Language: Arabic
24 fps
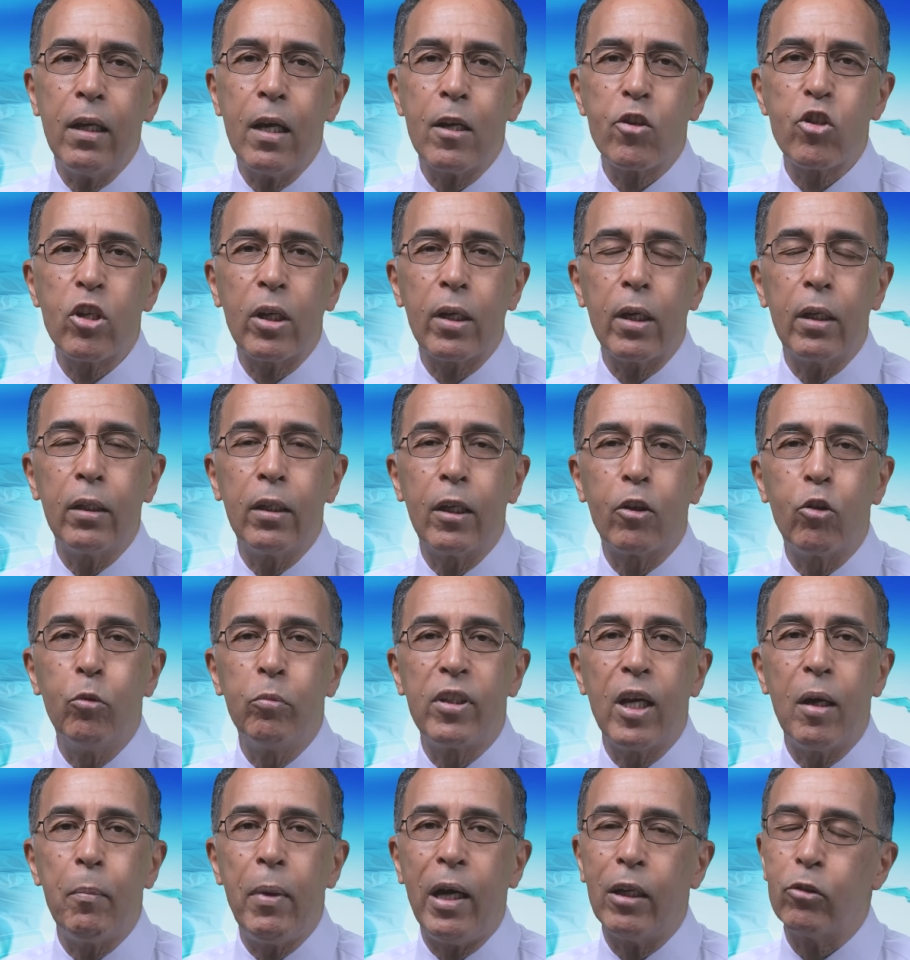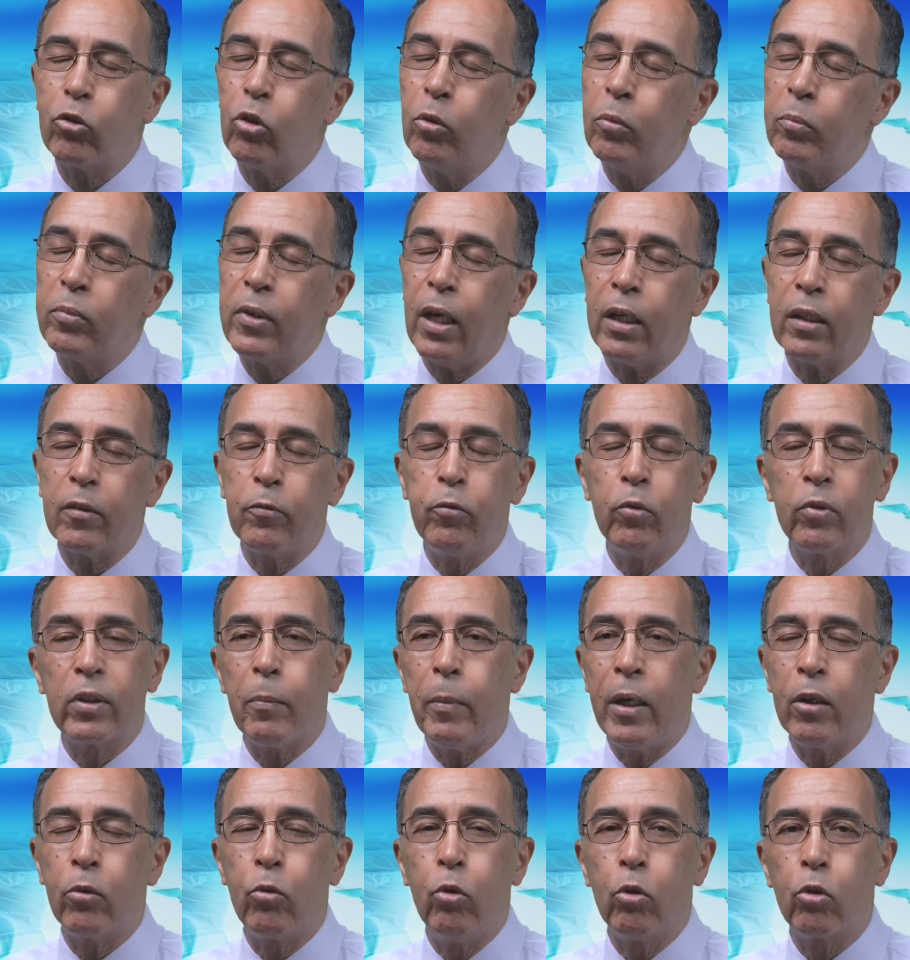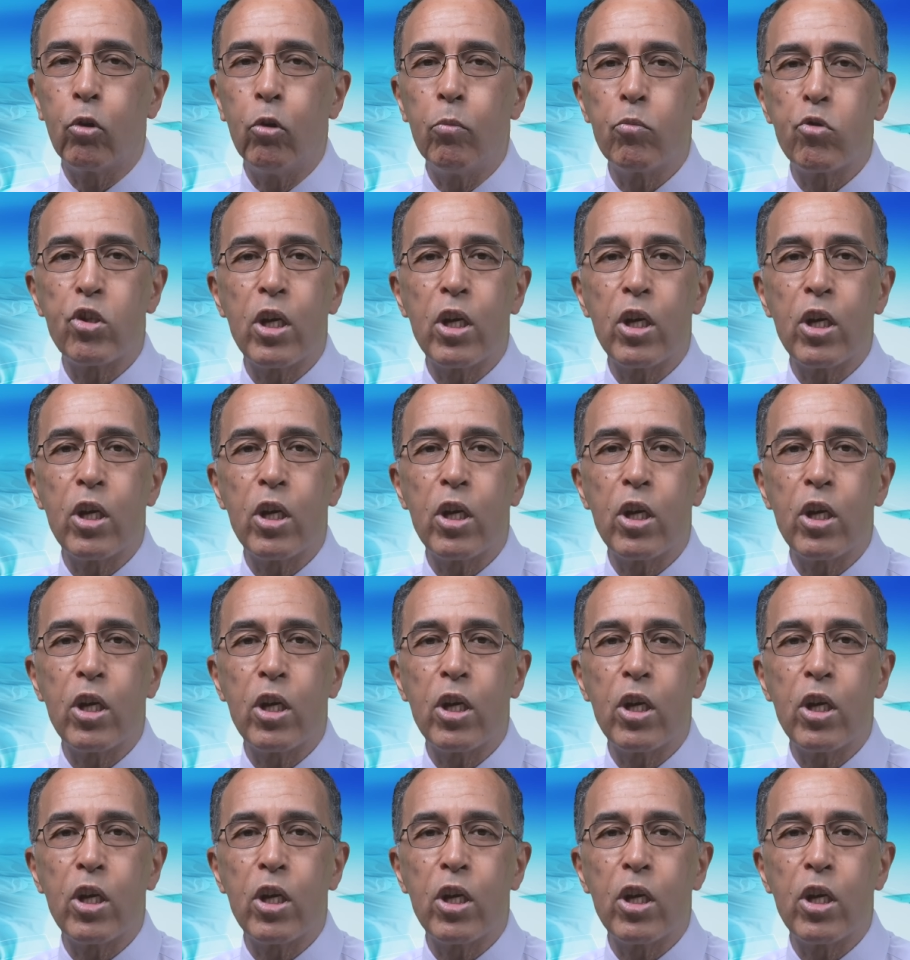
لا شك انكم تابعتم تعرفون طبعا كلكم